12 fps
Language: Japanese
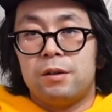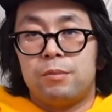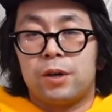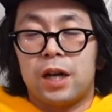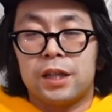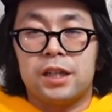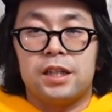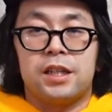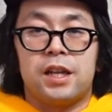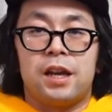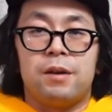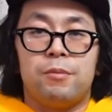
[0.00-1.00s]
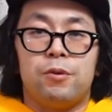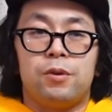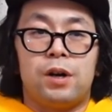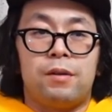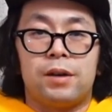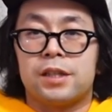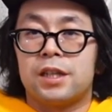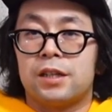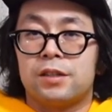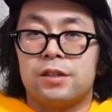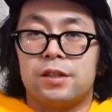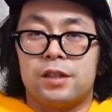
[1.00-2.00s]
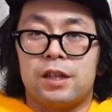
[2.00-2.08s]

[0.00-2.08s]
もうかなりね、もう合わせやすい